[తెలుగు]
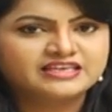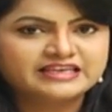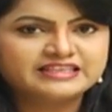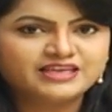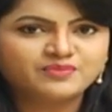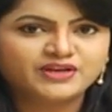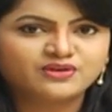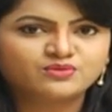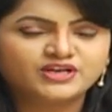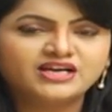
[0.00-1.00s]
ఏది ఏమైనా
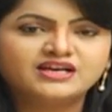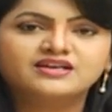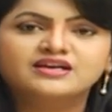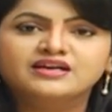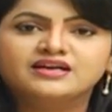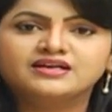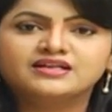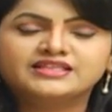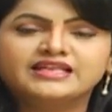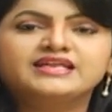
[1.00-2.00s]
కూడా
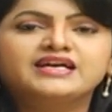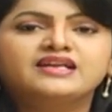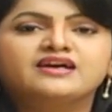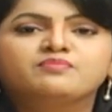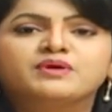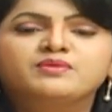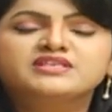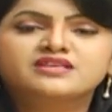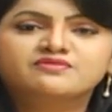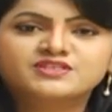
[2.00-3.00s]
తెలంగాణ
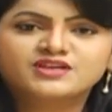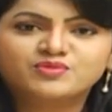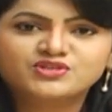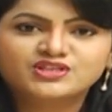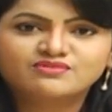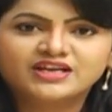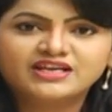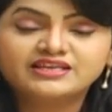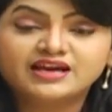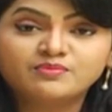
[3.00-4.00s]
పబ్లిక్ సర్వీస్ కమిషన్ ద్వారా
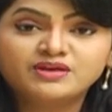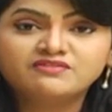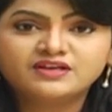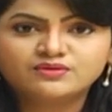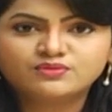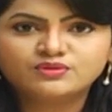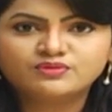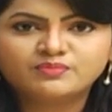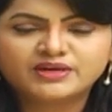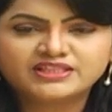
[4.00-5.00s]
యాభై వేల
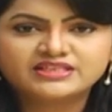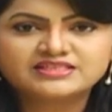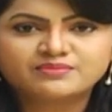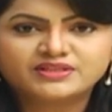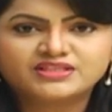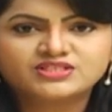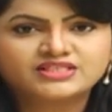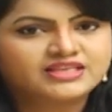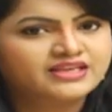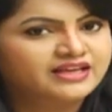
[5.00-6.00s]
కొలువుల భర్తీకి సంబంధించి
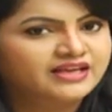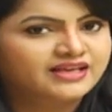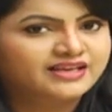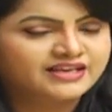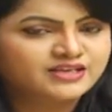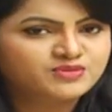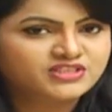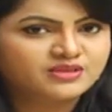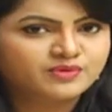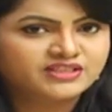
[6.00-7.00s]
అయితే రంగం
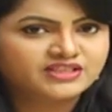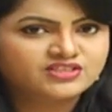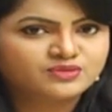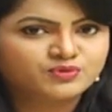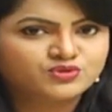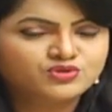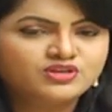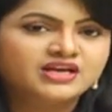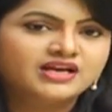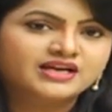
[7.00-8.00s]
సిద్ధమైందని చెప్పొచ్చు
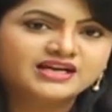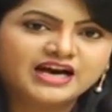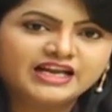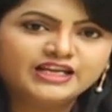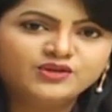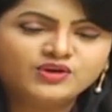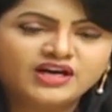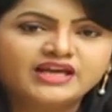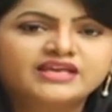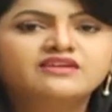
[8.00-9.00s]
ఖాళీలు
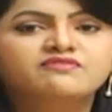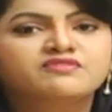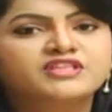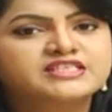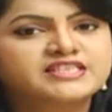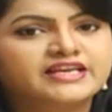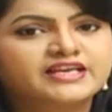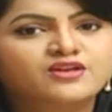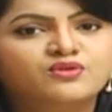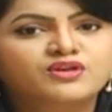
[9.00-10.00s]
అలాగే వివిధ
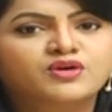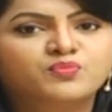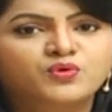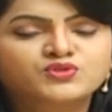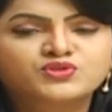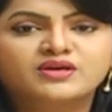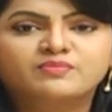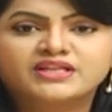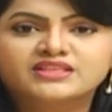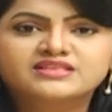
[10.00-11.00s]
శాఖల్లో ఉన్న పోస్టుల
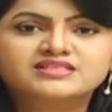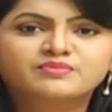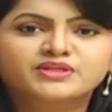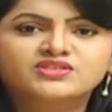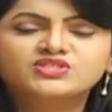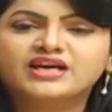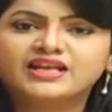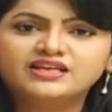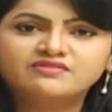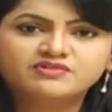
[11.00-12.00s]
భర్తీకి సంబంధించి
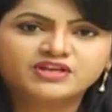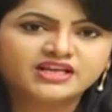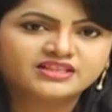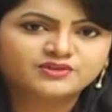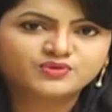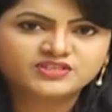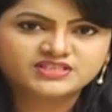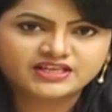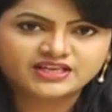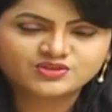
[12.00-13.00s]
అన్ని వివరాలైతే కూడా
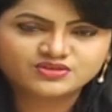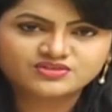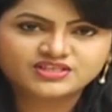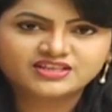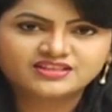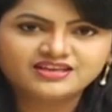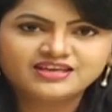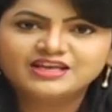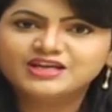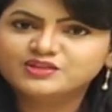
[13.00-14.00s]
సేకరించడం జరిగింది
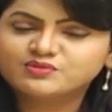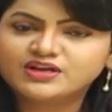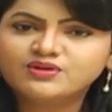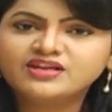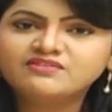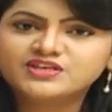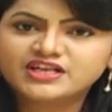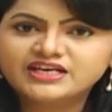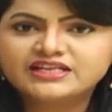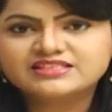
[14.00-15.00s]
త్వరలోనే
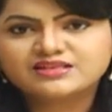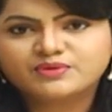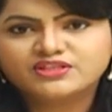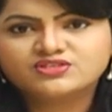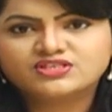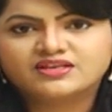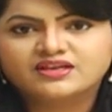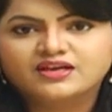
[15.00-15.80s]
వీటన్నింటికి సంబంధించి